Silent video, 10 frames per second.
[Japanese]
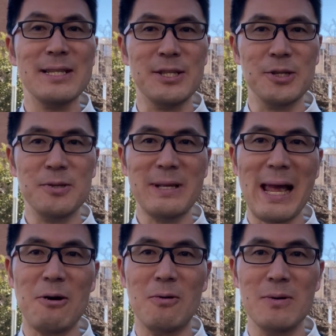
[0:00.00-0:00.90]
じゅう
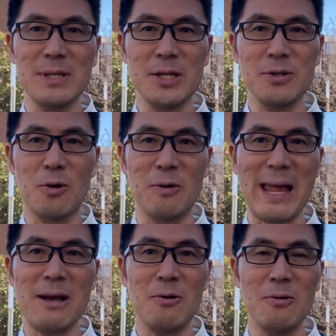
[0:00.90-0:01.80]
ねんご、じゅうご
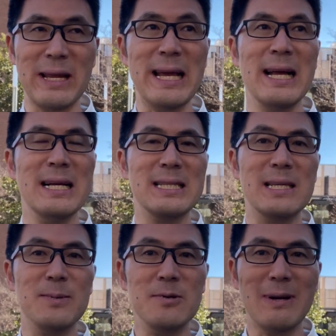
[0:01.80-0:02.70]
ねんごに
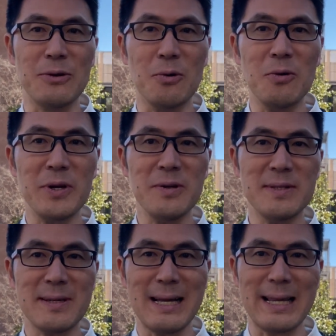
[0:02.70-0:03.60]
自分はどうい
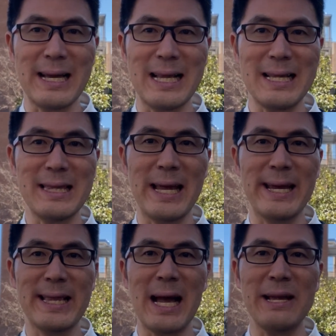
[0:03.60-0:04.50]
う姿になって
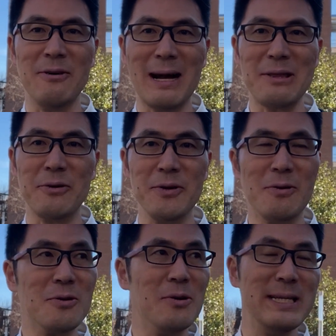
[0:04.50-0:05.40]
いきたいのかとい
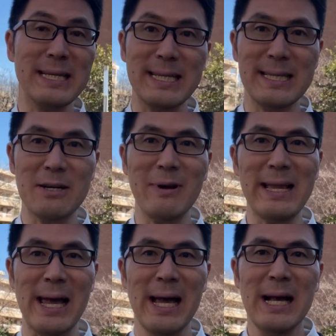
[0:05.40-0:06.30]
うことを意識した
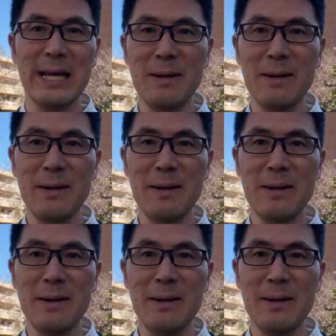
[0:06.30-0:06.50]
上で、